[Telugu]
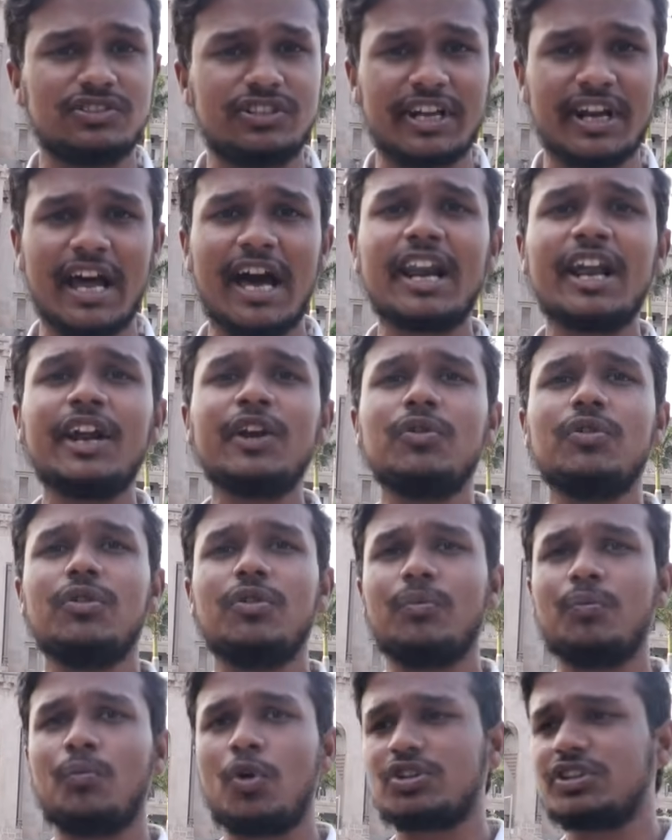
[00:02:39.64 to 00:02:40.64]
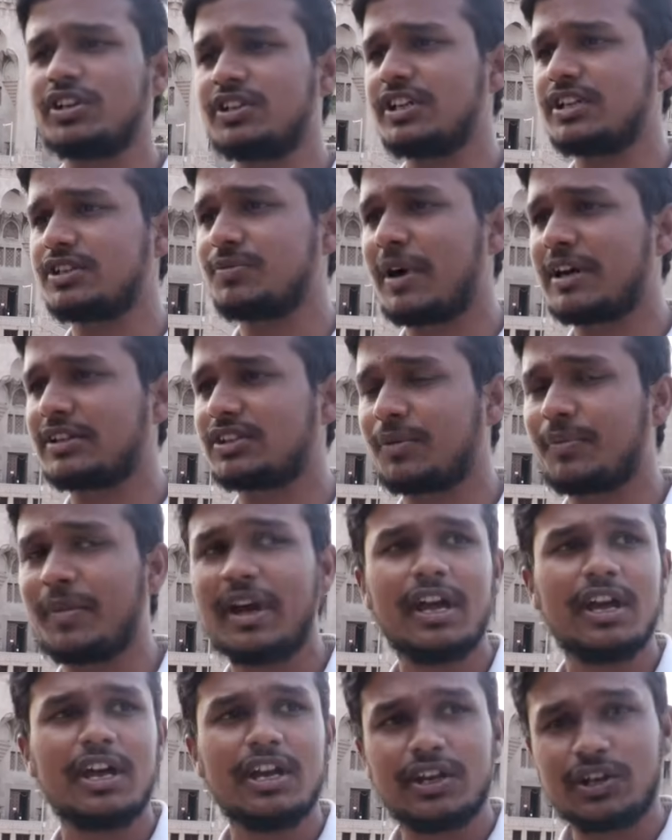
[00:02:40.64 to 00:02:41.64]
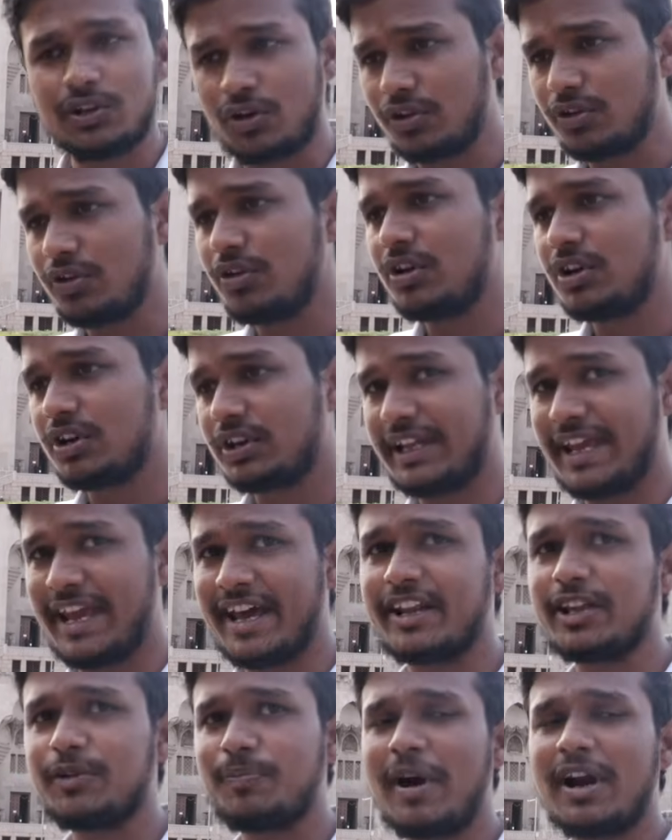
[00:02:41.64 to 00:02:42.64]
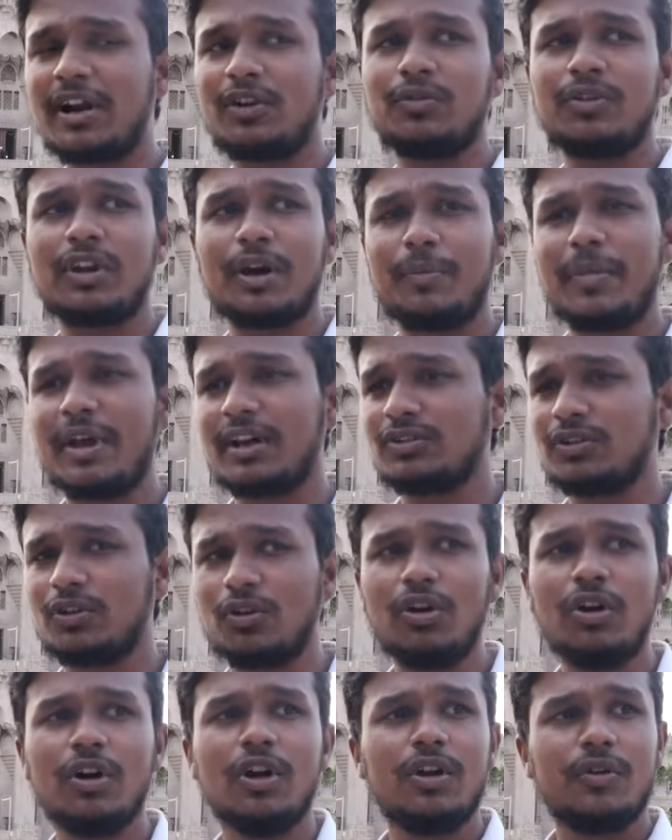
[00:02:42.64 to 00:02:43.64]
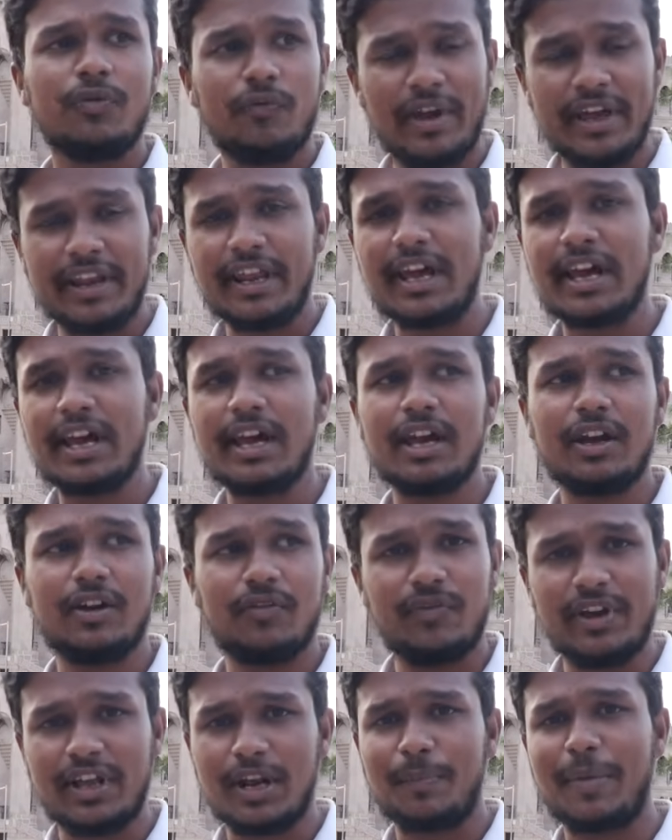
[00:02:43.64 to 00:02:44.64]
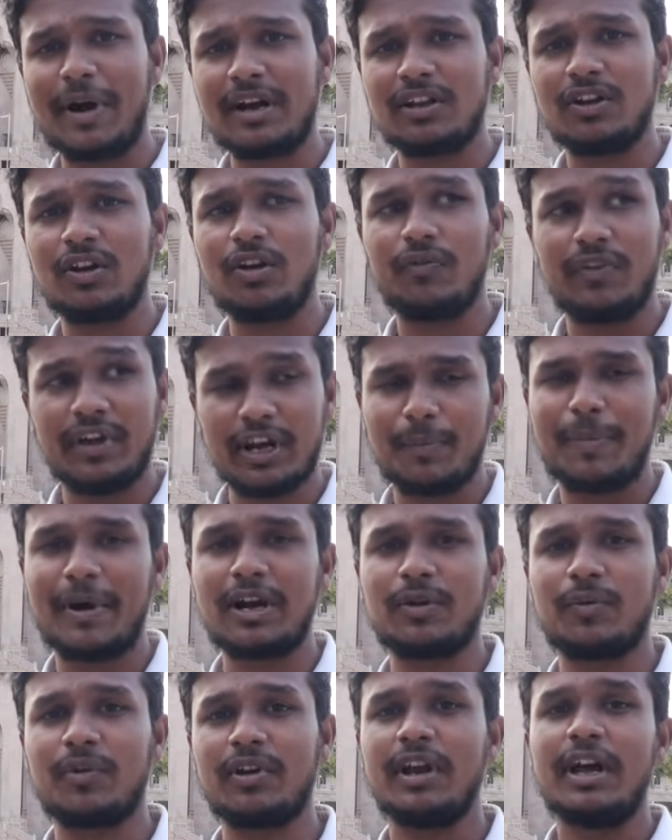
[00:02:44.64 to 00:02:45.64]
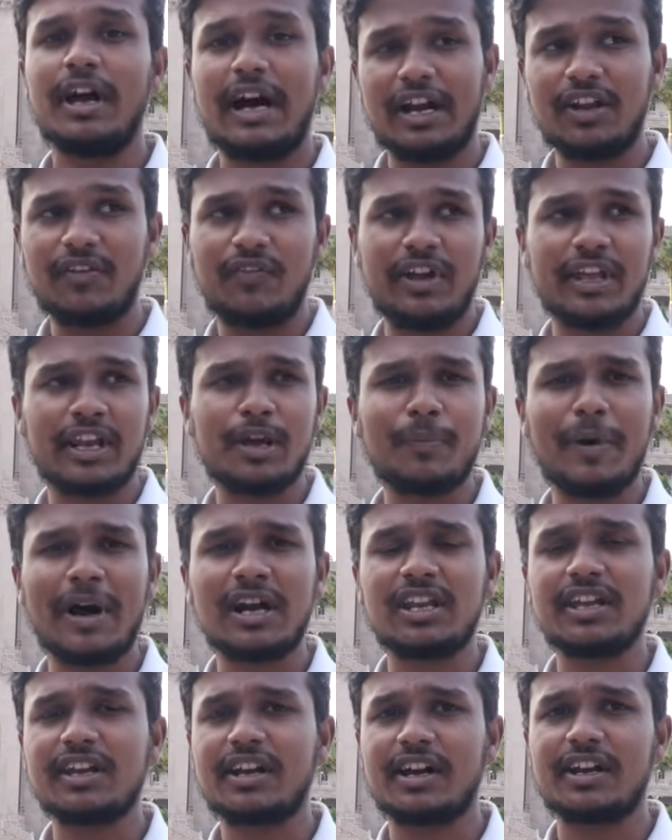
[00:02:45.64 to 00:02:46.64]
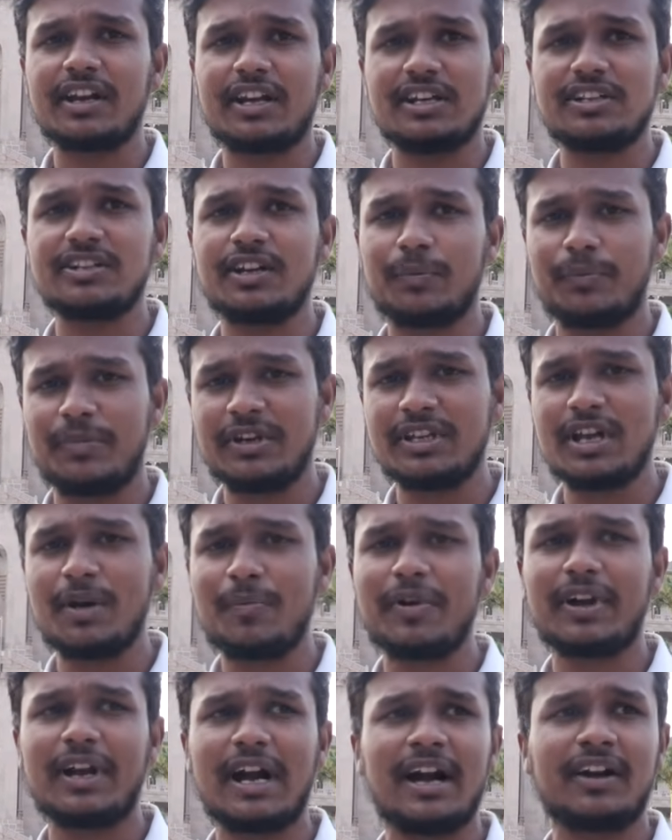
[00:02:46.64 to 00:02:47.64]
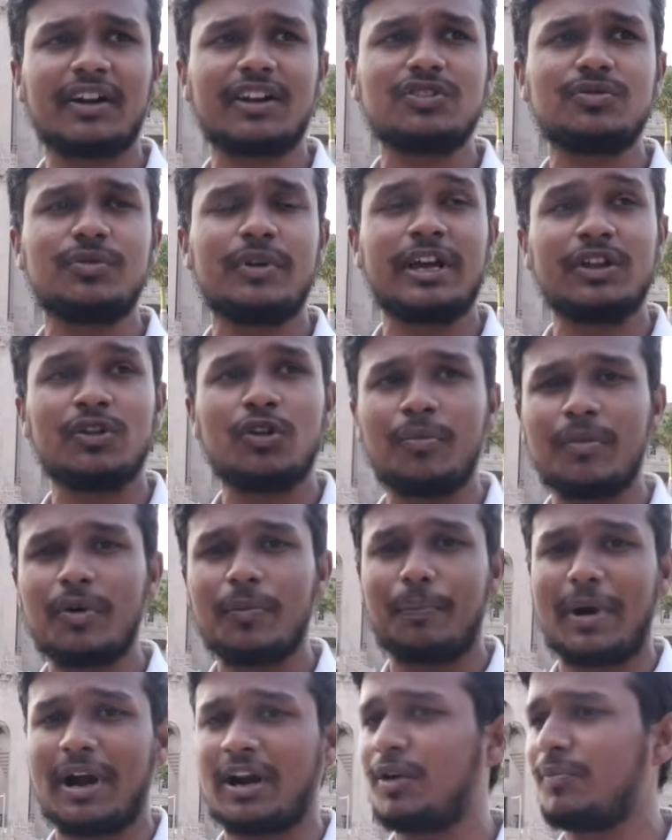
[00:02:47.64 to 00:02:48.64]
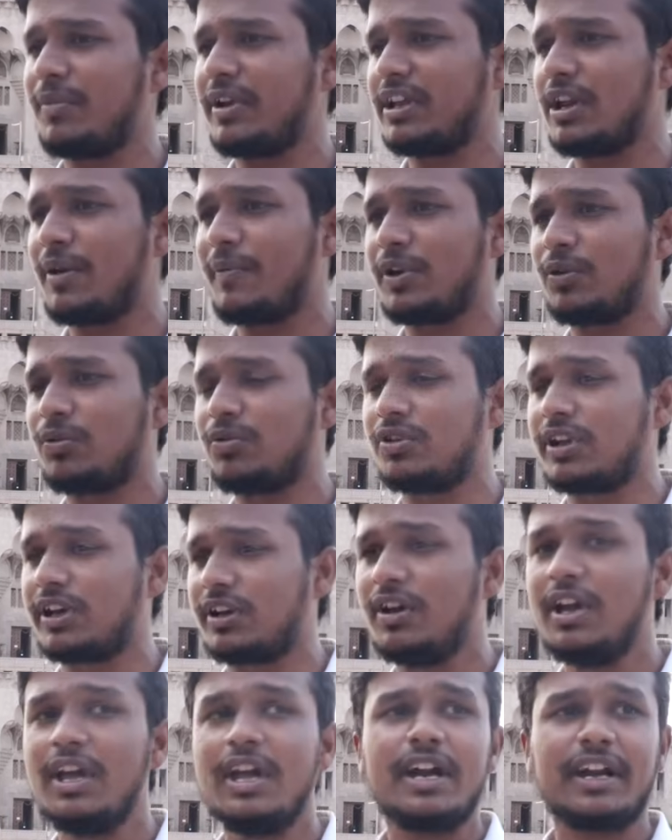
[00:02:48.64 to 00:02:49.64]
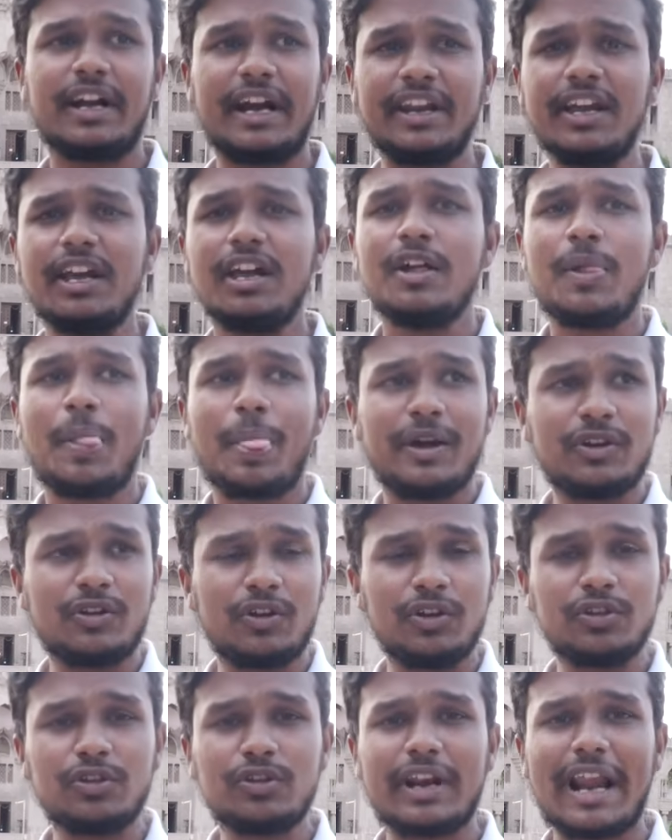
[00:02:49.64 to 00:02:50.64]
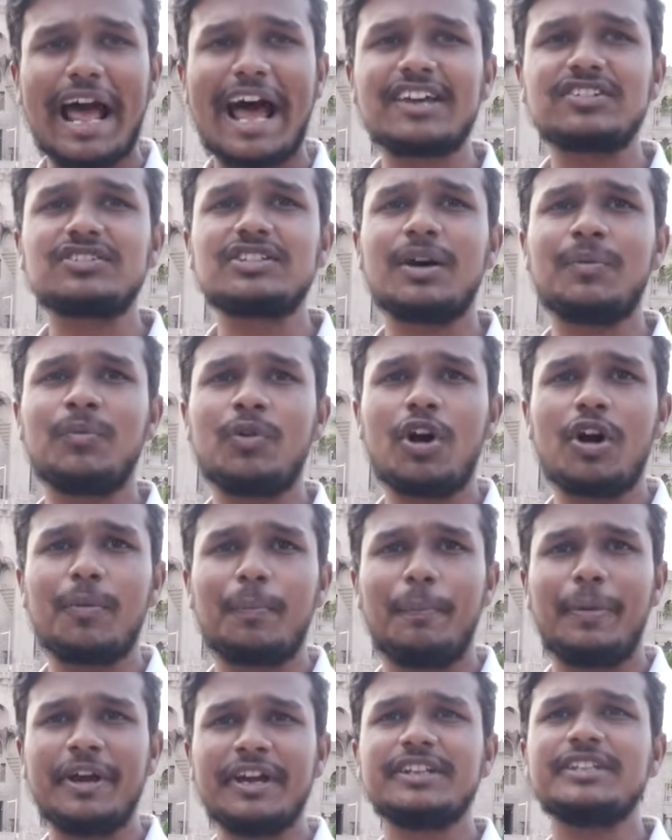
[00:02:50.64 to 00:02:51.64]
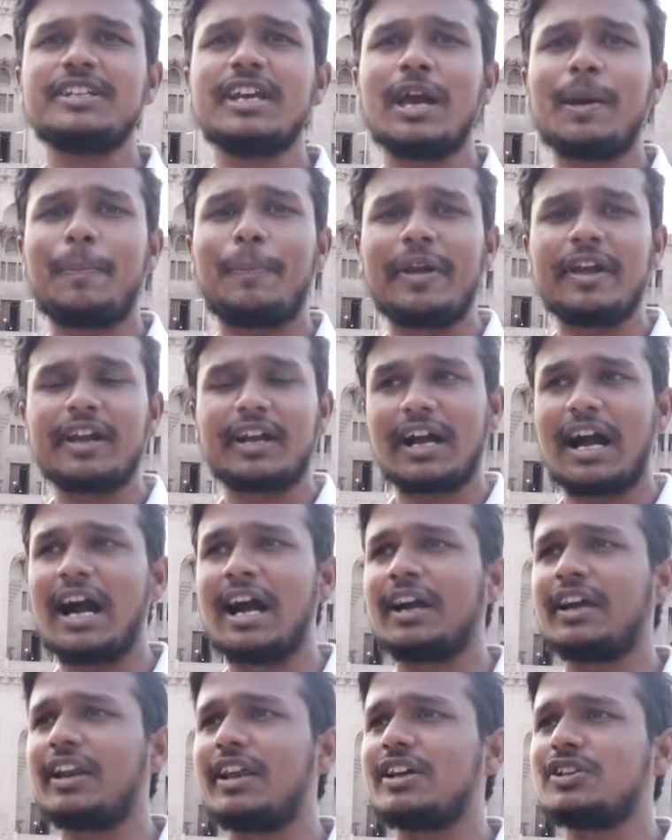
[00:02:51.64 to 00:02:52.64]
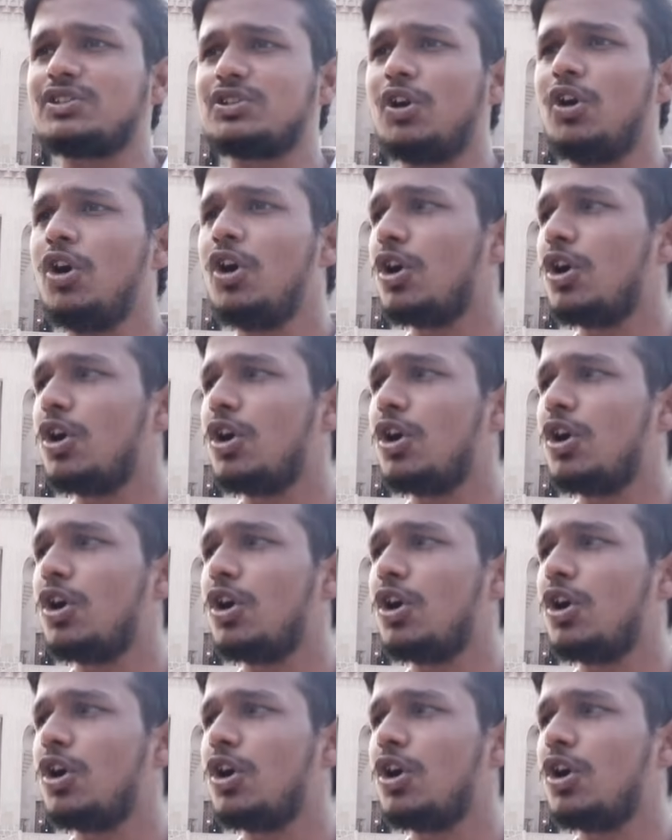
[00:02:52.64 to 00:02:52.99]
జనాలను మోసం చేసి మాత్రమే ఈరోజు టీఆర్ఎస్ పార్టీ ఉన్న అభ్యర్థులు వేరే వేరే పార్టీలో వేరే పార్టీ పోయారు అంటే వేరే పార్టీ ఇక్కడ గెలిచిన బీజేపీ కాంగ్రెస్ ఏదో మేము పగ్గం నెగ్గినాం అనుకుంటాను కానీ ఈరోజు రాష్ట్రంలో బీజేపీ కాంగ్రెస్